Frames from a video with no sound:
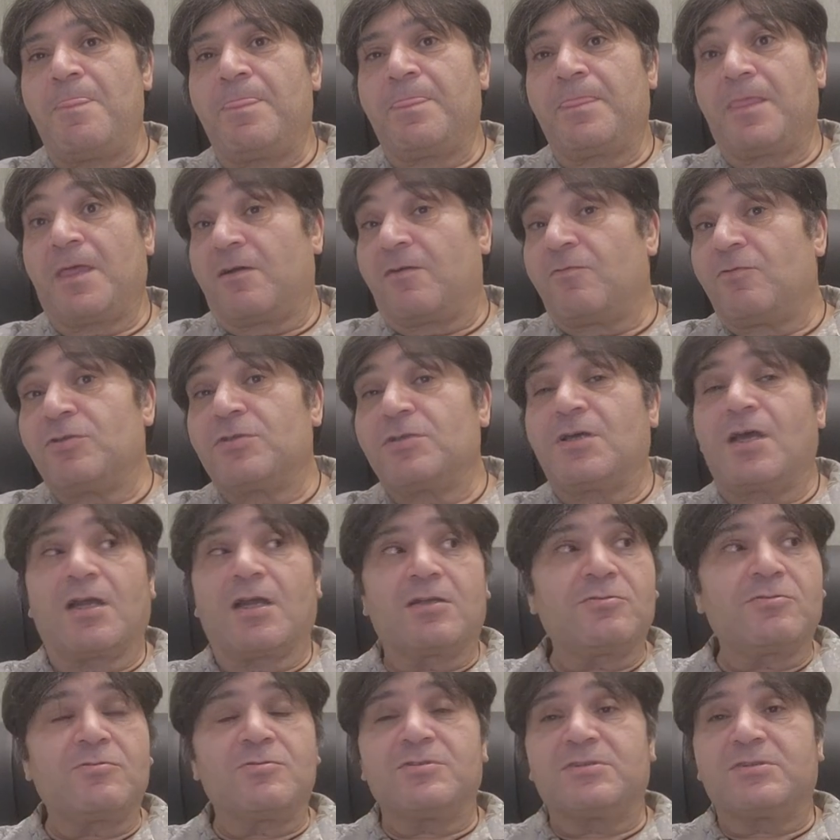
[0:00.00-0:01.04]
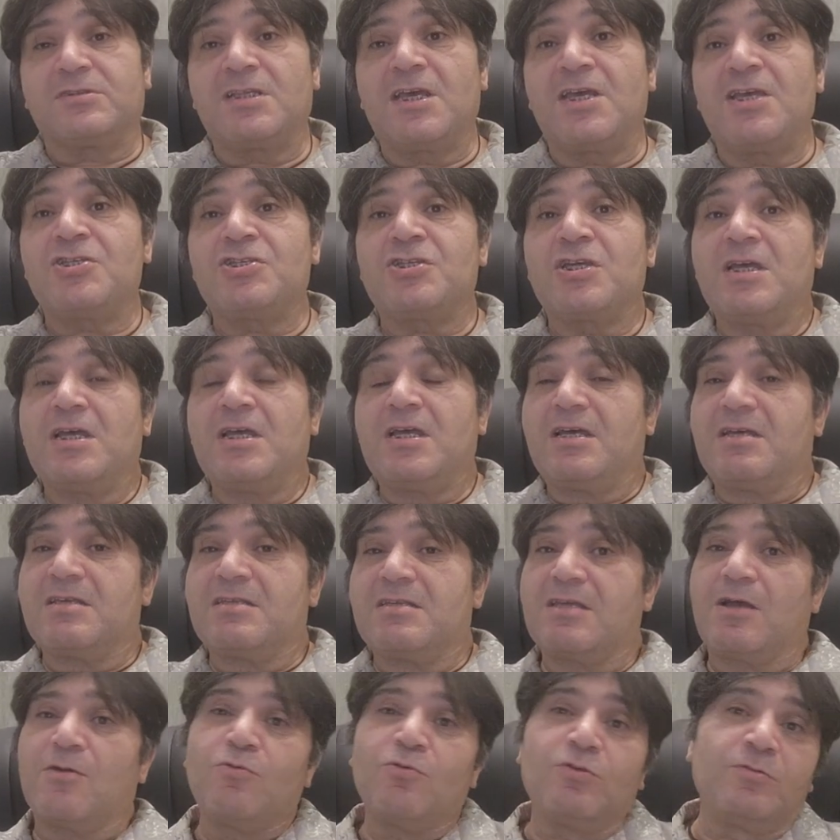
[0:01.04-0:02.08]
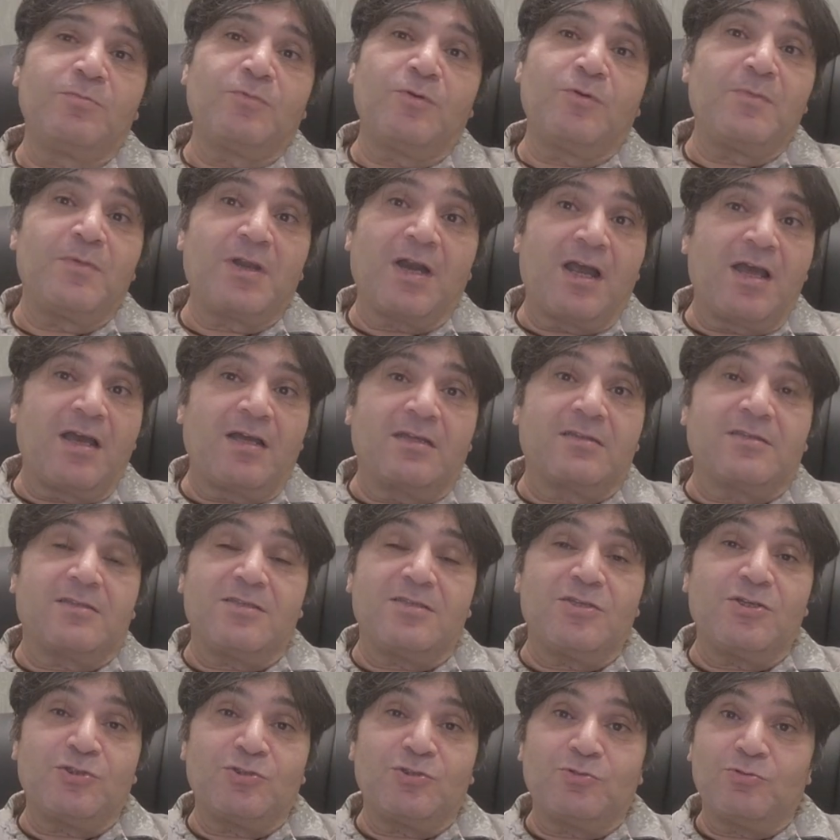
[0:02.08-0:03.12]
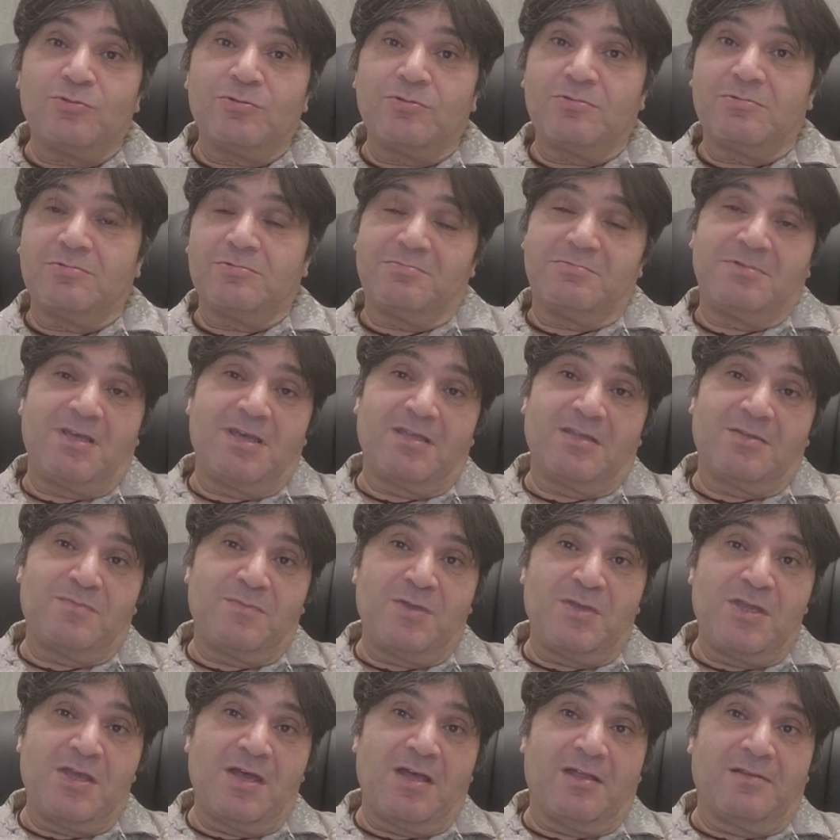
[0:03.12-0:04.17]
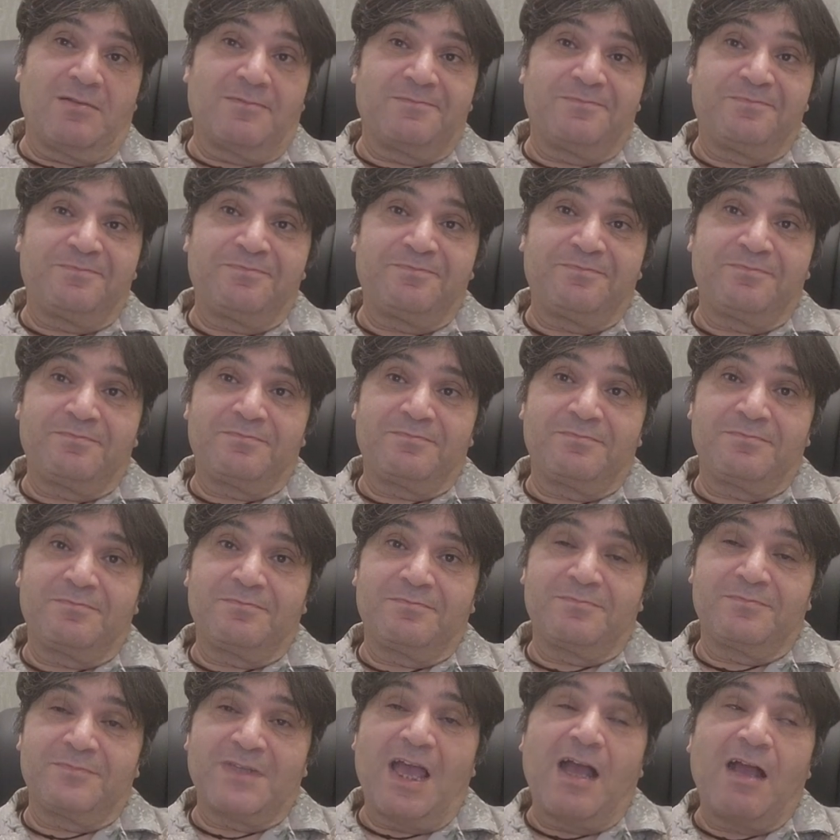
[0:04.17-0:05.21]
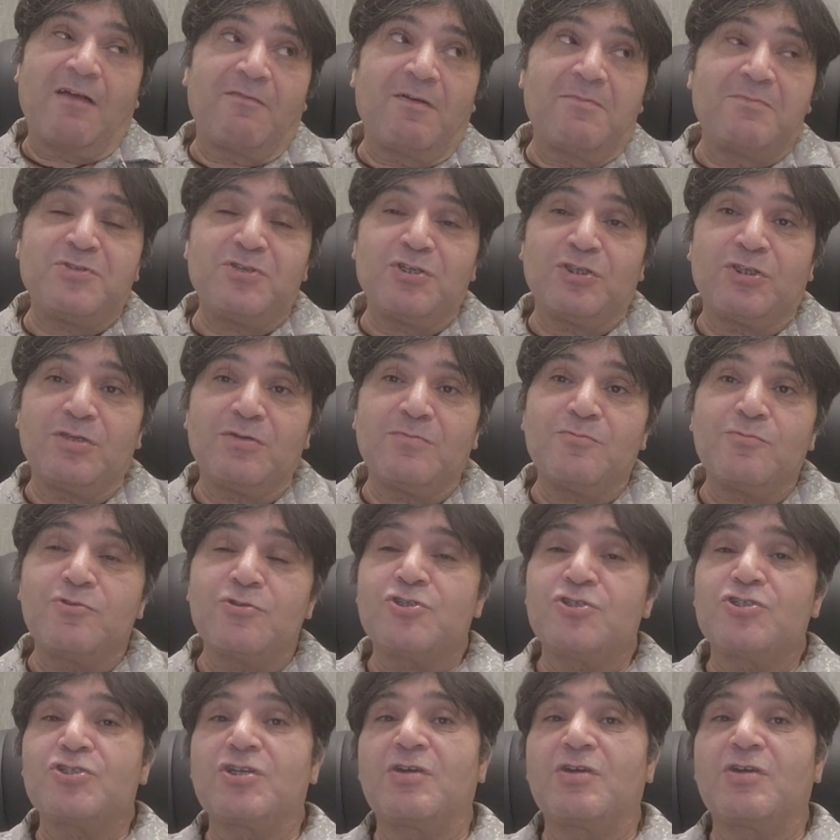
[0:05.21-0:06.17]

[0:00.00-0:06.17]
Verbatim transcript: Так вот, Гордон, знаешь, закон бумеранга-то никто не отменял. Как вообще ты можешь